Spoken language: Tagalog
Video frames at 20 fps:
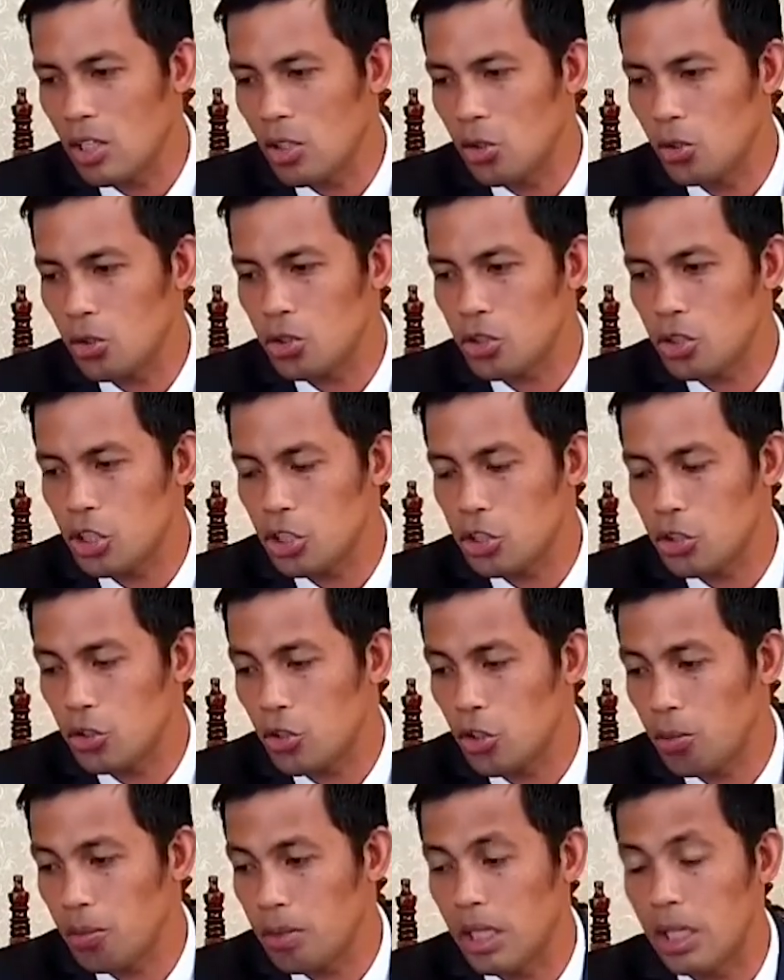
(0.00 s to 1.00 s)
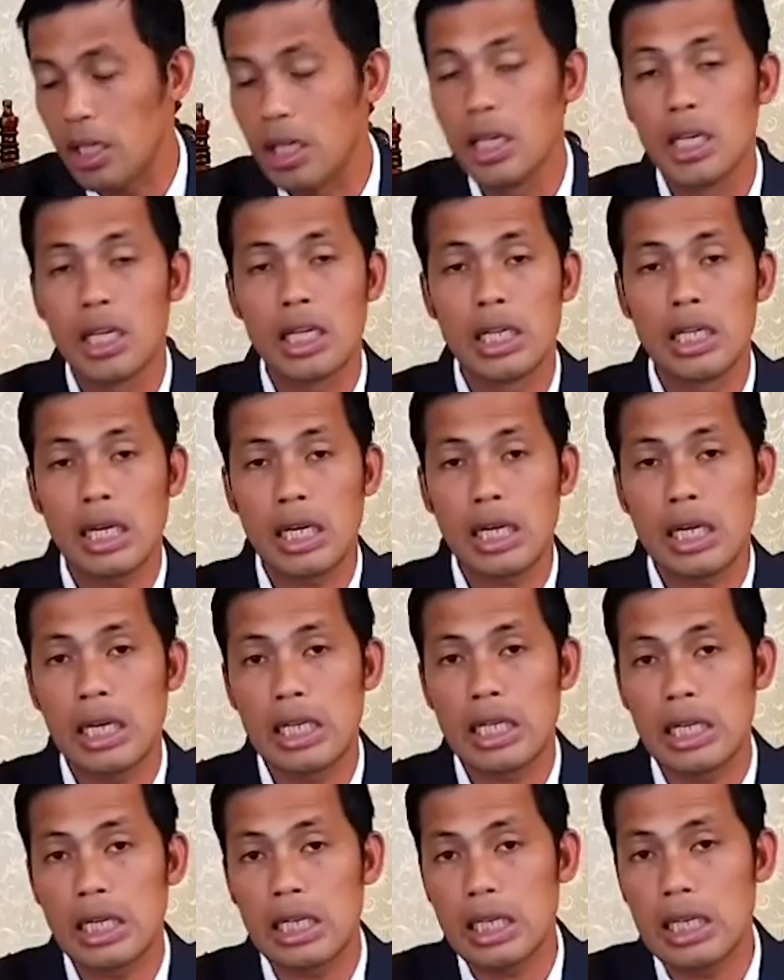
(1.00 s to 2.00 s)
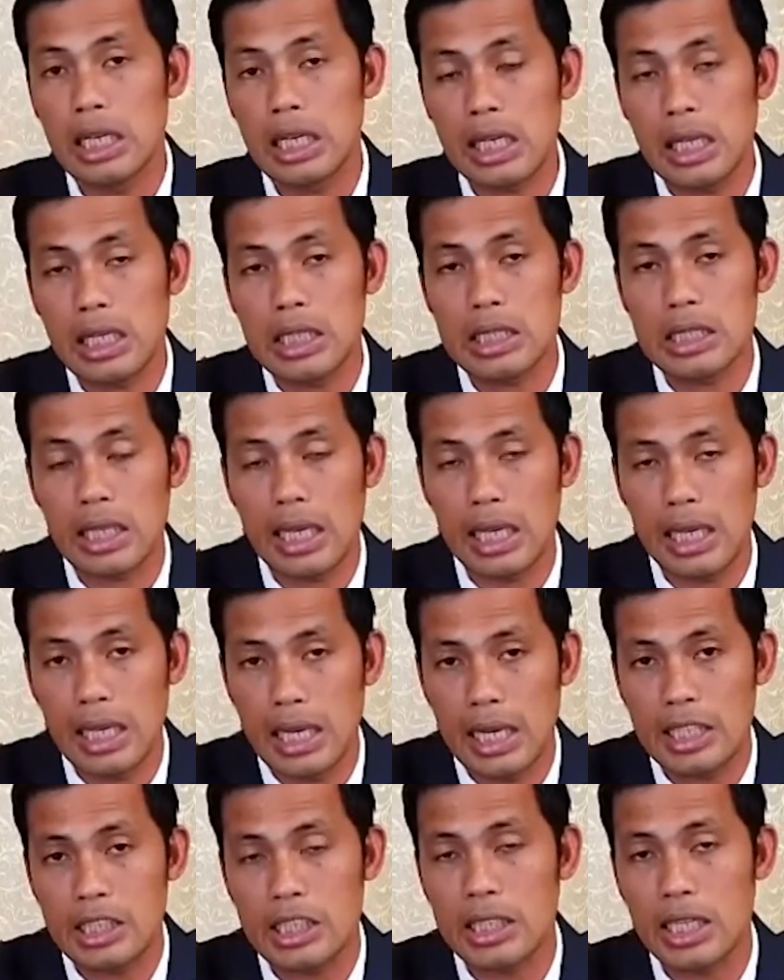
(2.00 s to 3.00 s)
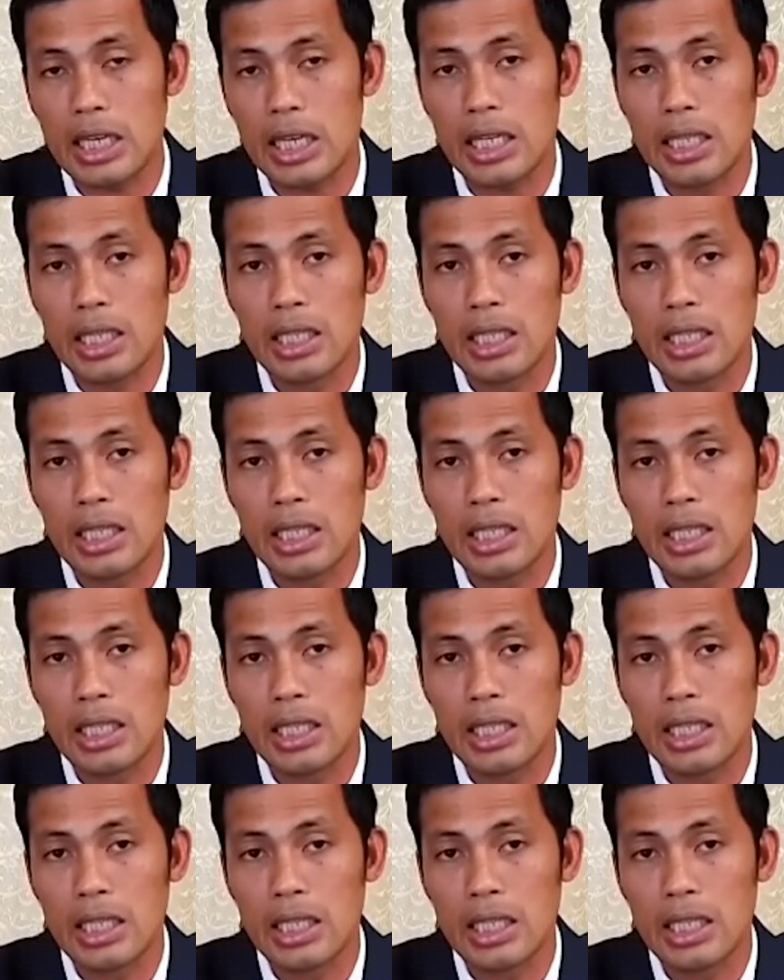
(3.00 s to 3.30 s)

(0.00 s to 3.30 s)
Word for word: 2:19 daghan ang gikan sa iglesia